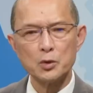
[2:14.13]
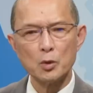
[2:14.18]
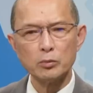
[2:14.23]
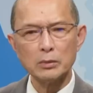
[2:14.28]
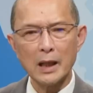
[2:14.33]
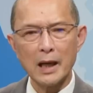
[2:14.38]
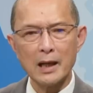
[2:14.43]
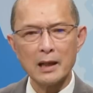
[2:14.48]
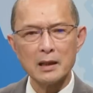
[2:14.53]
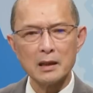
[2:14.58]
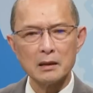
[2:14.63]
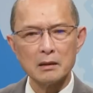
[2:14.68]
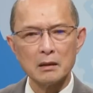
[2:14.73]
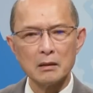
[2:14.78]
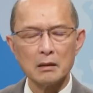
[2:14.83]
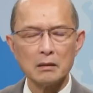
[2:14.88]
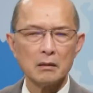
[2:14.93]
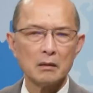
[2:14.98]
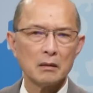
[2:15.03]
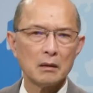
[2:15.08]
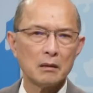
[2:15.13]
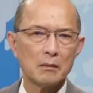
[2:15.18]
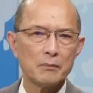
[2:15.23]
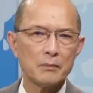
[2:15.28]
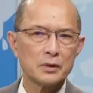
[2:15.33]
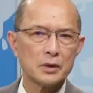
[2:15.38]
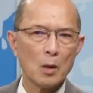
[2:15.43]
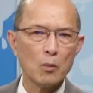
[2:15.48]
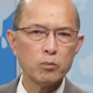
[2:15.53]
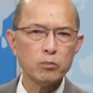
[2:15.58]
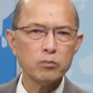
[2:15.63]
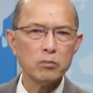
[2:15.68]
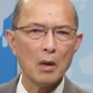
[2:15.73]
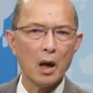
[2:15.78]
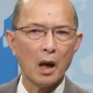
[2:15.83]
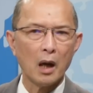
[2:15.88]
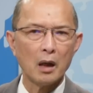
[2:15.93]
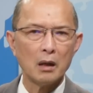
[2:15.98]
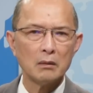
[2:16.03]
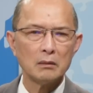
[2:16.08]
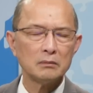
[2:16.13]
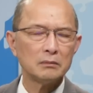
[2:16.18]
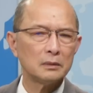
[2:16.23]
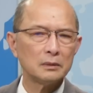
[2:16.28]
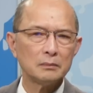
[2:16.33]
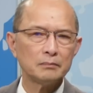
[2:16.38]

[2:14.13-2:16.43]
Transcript: chúng ta ờ, sống ở